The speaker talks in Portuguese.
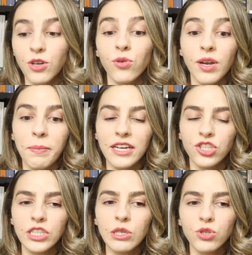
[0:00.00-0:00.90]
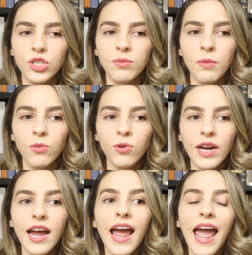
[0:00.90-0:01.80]
Em contrapartida, o
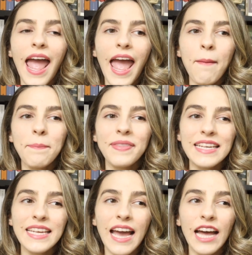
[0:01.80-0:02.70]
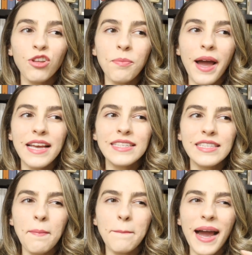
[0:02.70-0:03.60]
Shimamura é desenhado
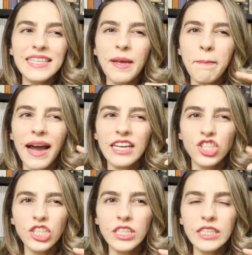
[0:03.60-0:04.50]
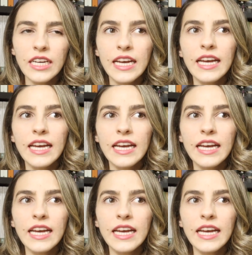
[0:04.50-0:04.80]
mais mais a partir